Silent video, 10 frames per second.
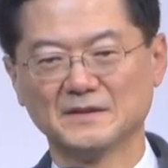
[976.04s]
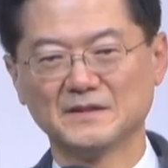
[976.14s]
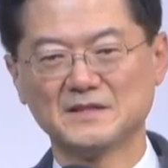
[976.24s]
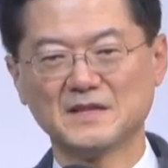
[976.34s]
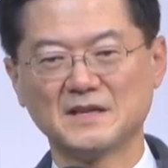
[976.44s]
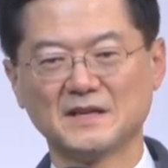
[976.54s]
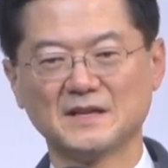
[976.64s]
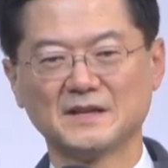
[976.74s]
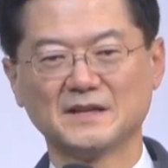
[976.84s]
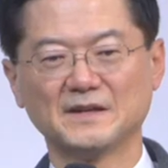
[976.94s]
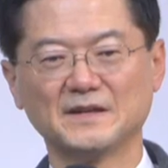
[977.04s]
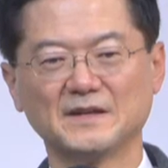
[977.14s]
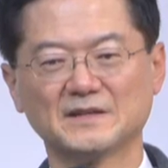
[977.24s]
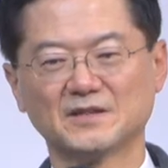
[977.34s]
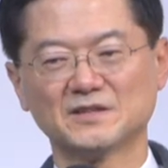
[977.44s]
이제
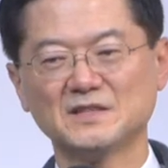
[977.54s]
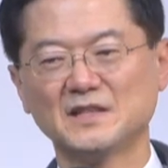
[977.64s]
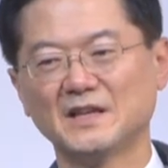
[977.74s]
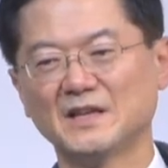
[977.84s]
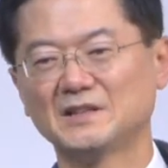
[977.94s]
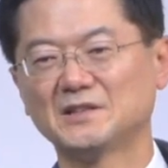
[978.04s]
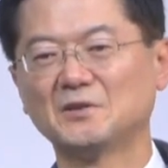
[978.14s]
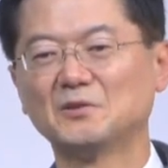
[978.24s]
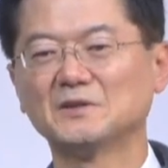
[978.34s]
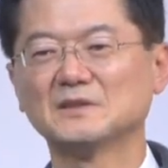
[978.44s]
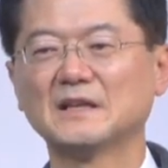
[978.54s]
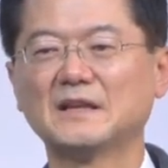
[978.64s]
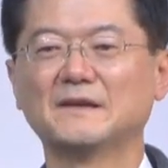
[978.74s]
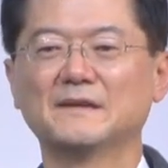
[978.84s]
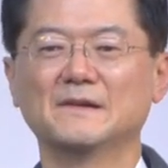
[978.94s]
서진에
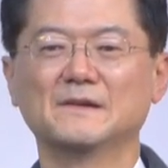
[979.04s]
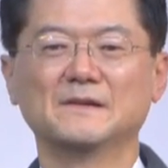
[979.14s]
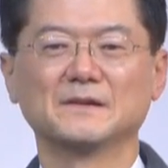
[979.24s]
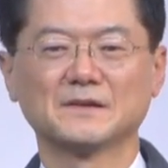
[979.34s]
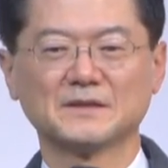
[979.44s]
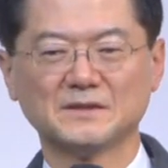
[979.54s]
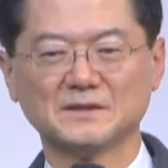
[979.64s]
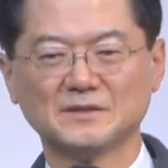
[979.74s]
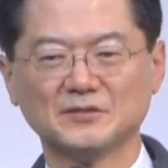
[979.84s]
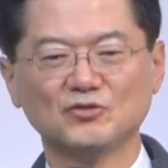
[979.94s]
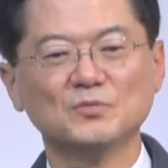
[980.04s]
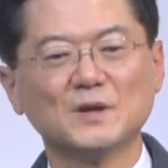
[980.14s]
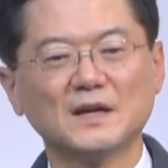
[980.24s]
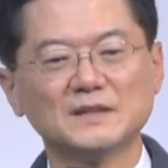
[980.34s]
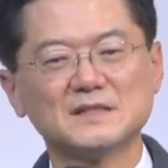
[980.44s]
들어오는데 그
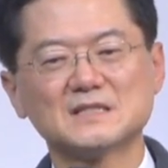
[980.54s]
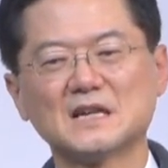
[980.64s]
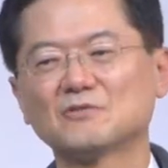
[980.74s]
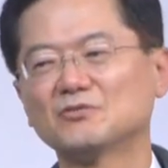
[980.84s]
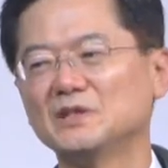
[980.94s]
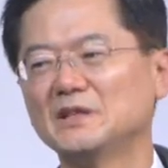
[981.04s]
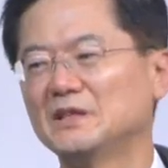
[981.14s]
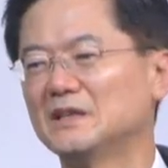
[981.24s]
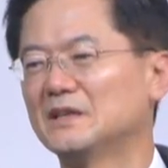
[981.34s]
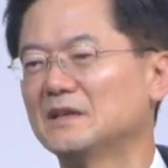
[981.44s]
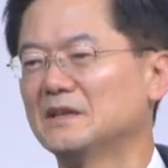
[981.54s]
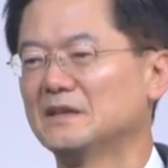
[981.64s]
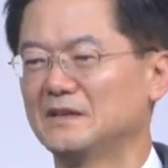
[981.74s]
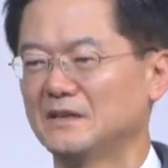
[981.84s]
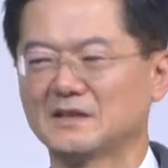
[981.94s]
유명한 장군이
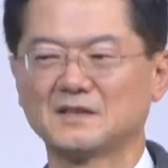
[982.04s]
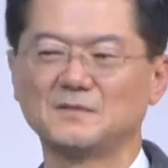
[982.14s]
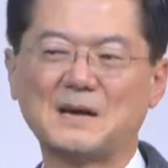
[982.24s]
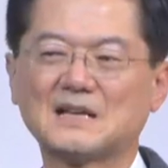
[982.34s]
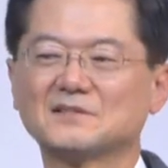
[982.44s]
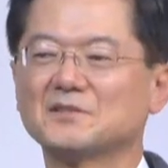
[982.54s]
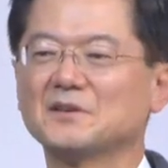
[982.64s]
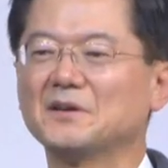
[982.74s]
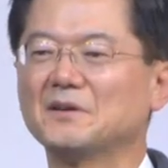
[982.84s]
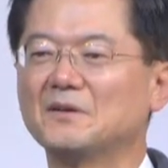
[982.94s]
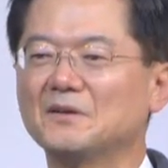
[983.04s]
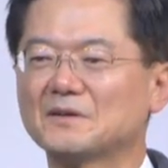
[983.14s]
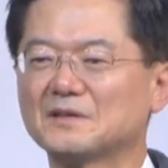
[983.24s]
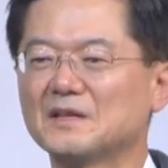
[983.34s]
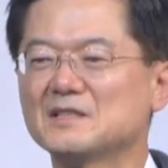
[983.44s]
예, 그를 막은 거예요.
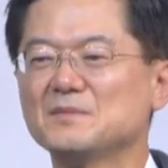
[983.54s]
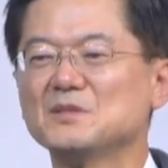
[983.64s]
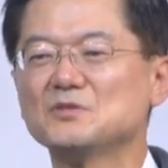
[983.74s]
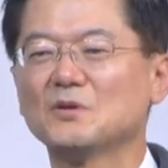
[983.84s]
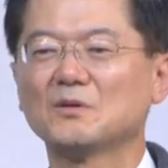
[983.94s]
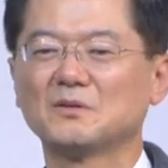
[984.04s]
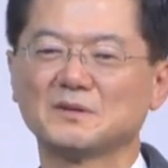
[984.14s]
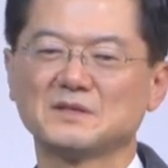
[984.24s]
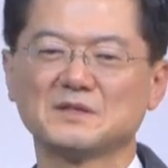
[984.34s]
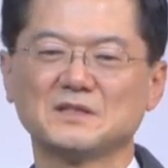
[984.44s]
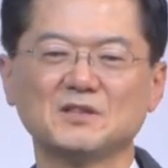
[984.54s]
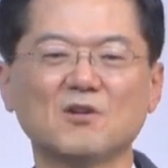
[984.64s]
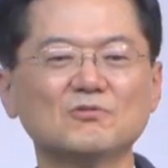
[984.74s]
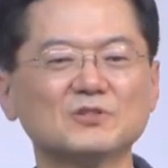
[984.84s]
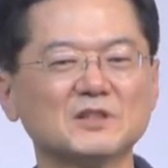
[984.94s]
그게 이제 민족
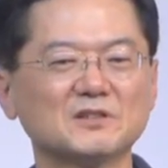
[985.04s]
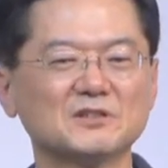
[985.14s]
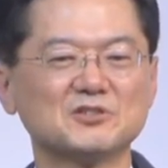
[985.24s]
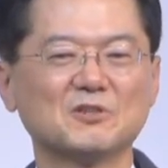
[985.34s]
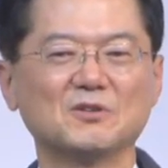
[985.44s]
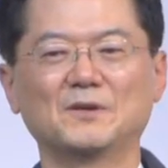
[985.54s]
영웅인 거죠.